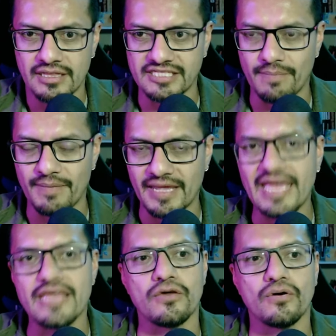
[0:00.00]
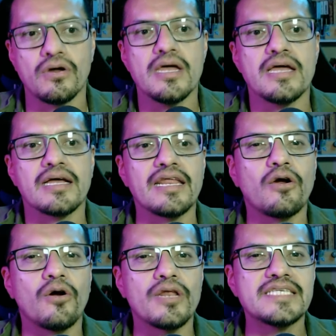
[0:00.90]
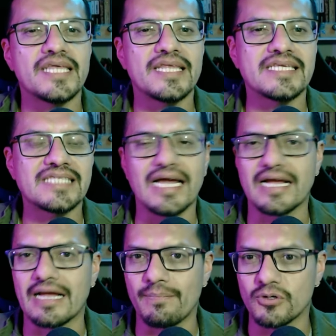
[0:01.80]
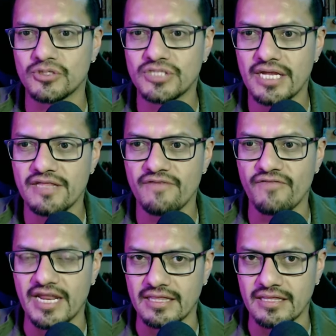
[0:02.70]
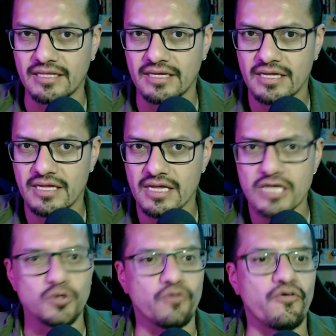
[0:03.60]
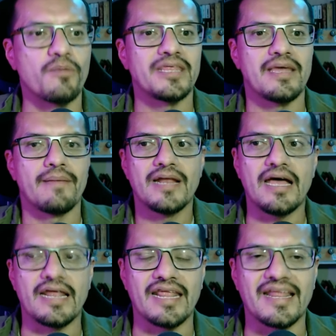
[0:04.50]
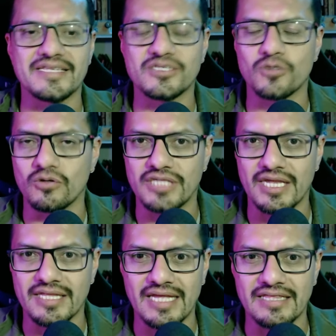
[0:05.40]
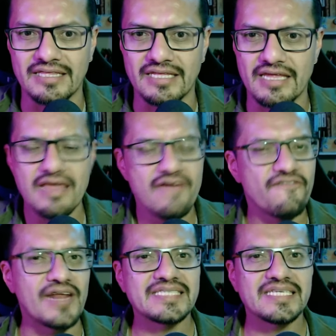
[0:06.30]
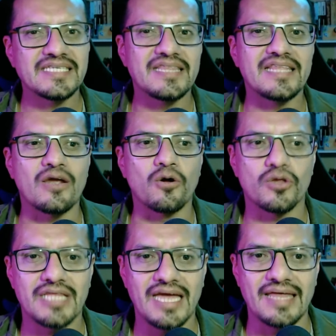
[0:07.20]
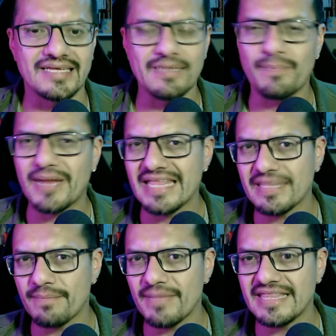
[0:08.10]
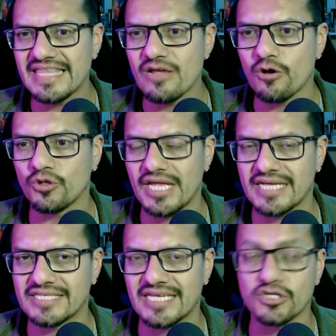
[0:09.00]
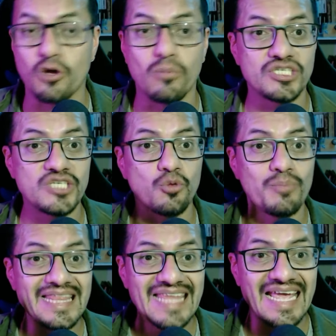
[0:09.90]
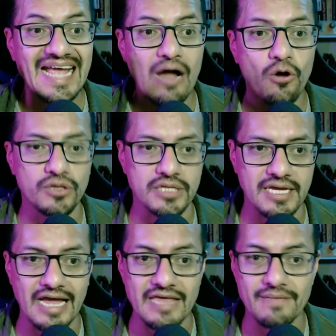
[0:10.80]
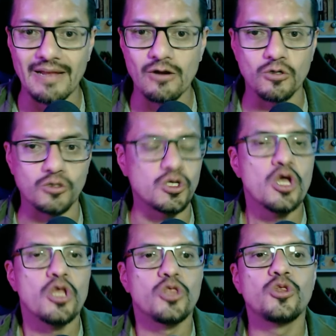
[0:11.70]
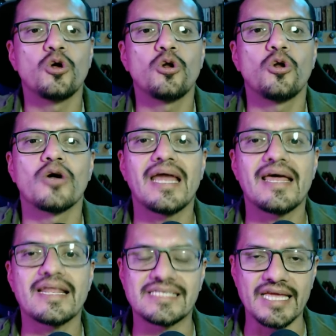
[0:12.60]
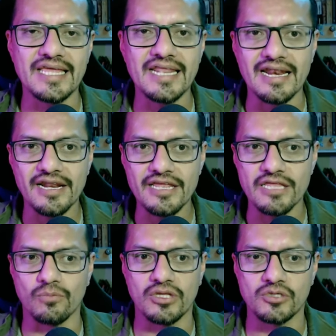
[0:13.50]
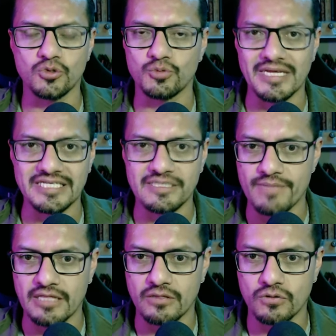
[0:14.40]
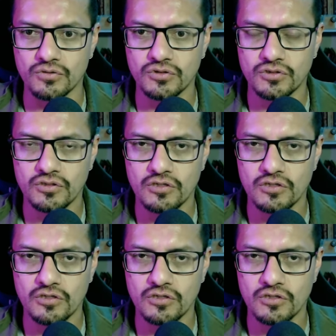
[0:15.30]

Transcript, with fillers: Desde pequeño, Grigori se destaca por ser diferente. Su forma de hablar era desconcertante, frases entrecortadas, aparentemente inconexas, como si su mente caótica y veloz no lograra seguir el ritmo de sus pensamientos.